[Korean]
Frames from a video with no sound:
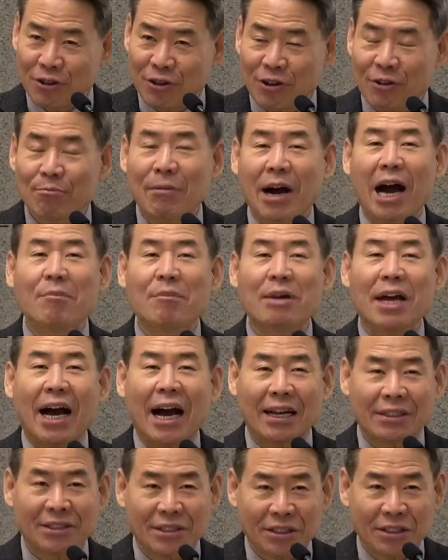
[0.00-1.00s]
마음이
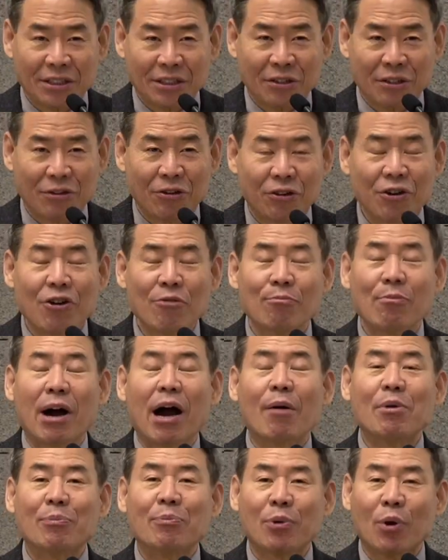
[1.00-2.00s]
안정되고
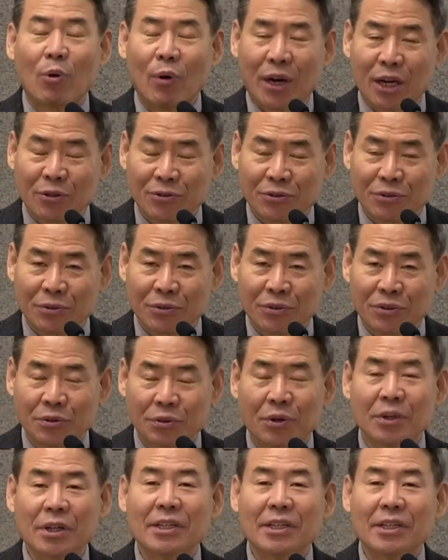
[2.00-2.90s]
마음이 평화로워지고